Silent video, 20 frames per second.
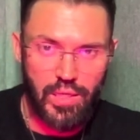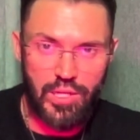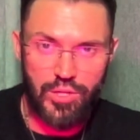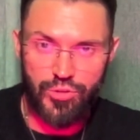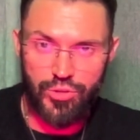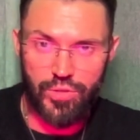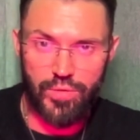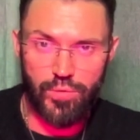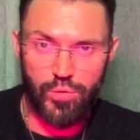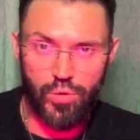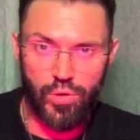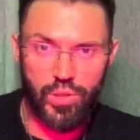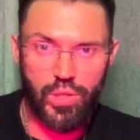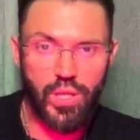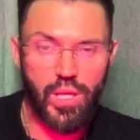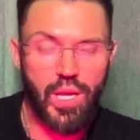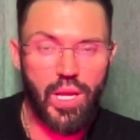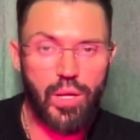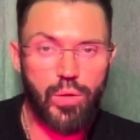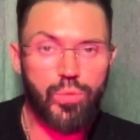И
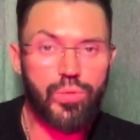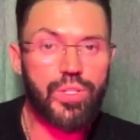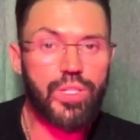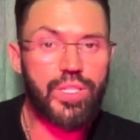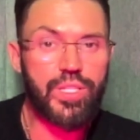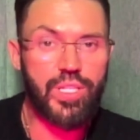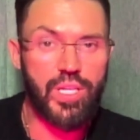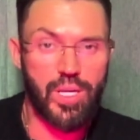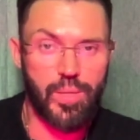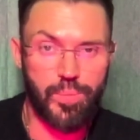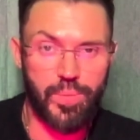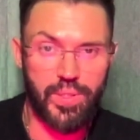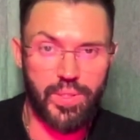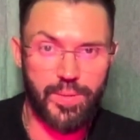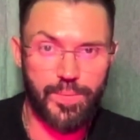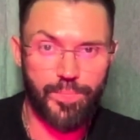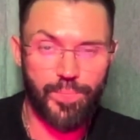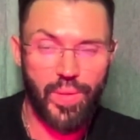четвертое – люди терпят.